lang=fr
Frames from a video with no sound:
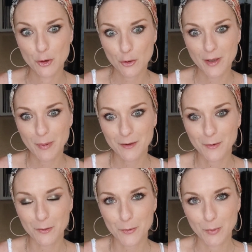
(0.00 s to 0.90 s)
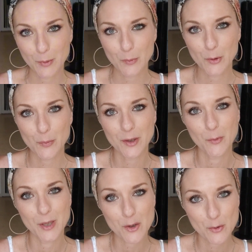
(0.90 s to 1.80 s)
Je n'ai pas le temps en ce moment de m'occuper de
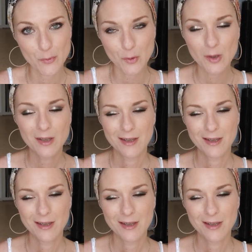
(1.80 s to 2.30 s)
mes cheveux.